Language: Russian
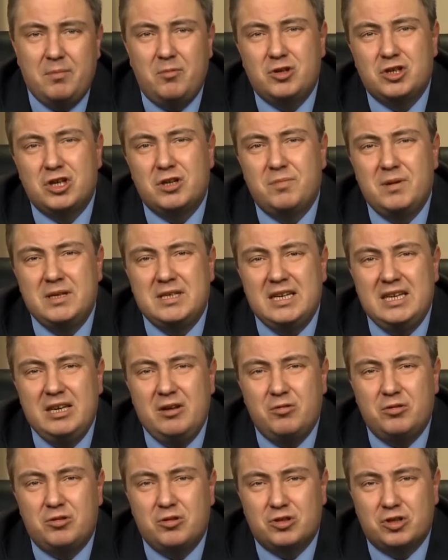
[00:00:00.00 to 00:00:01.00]
Может быть, и
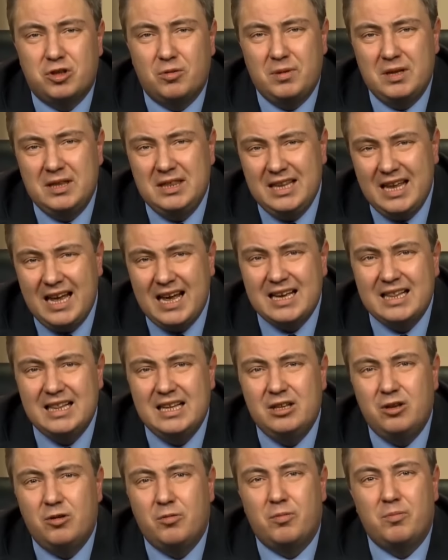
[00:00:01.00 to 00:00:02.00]
не то чтобы
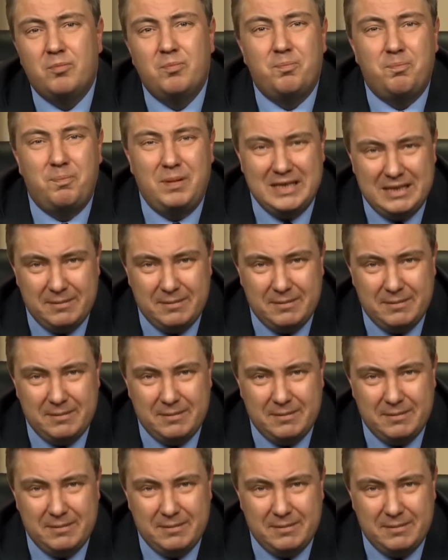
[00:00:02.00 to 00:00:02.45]
нагло, но по